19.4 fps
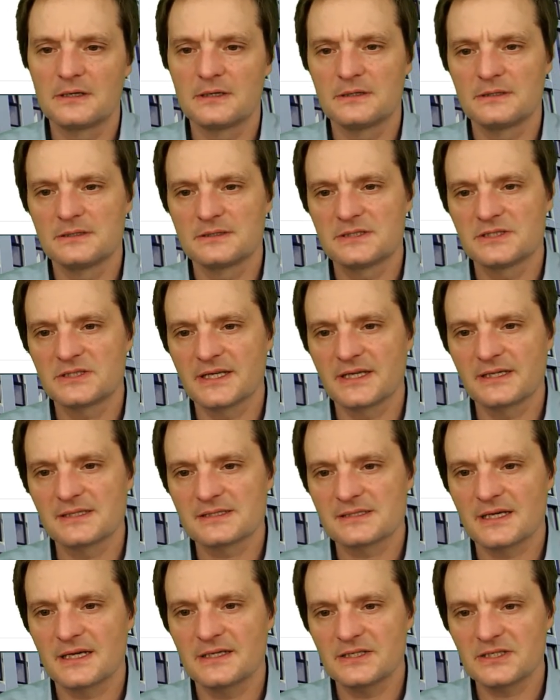sich
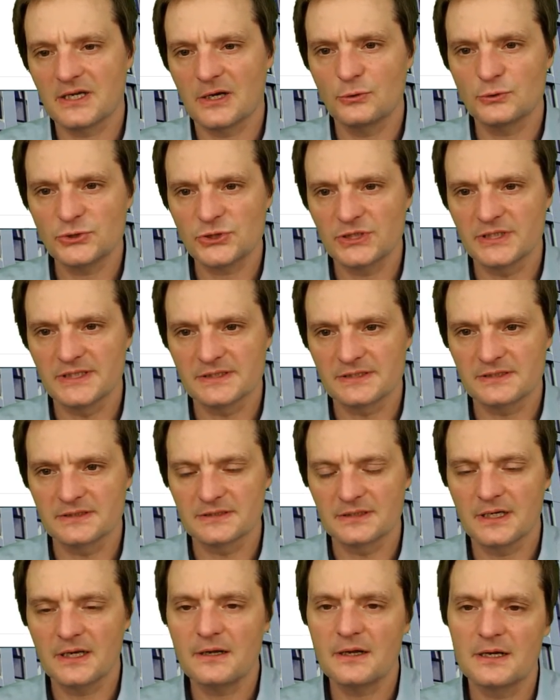gegenseitig ausschließen. Ja?